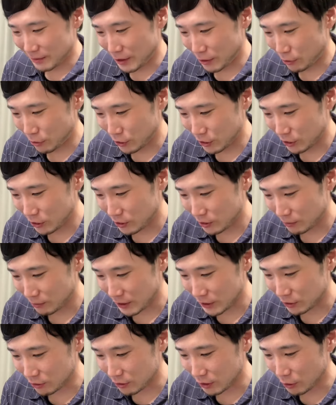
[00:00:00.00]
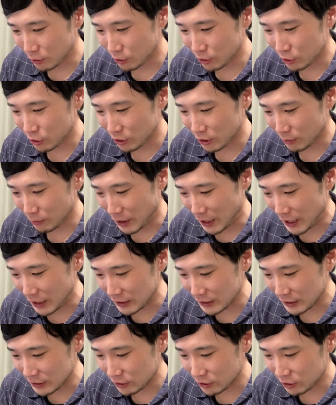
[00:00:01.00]
まあ、おい、まあ、それは置いといて、まあ、
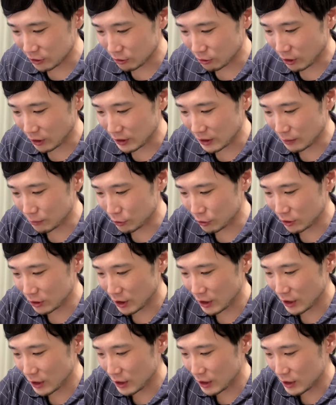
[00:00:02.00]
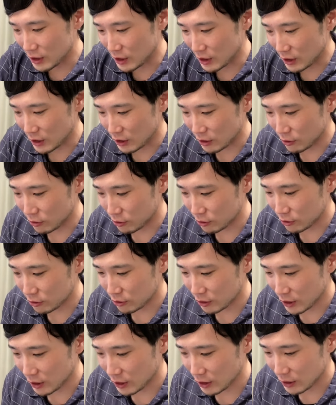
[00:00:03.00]
配達員の方も丁寧にいろいろ
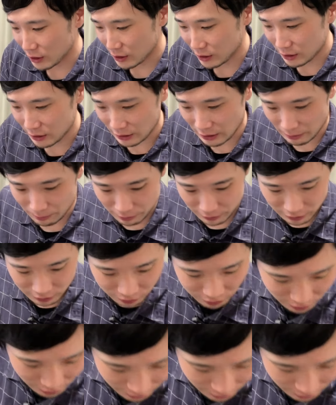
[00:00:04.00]
とね、頑張ってく